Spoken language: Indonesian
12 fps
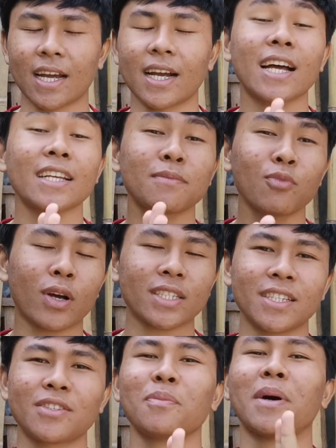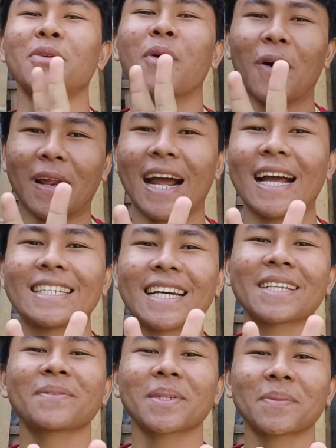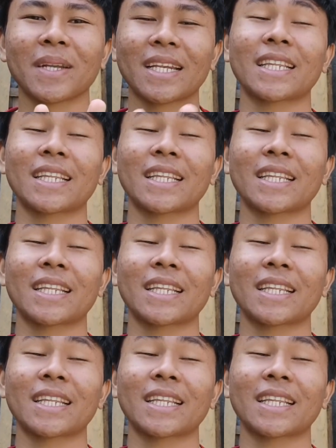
Nggak semua sih, cuma dua orang aja teman-teman.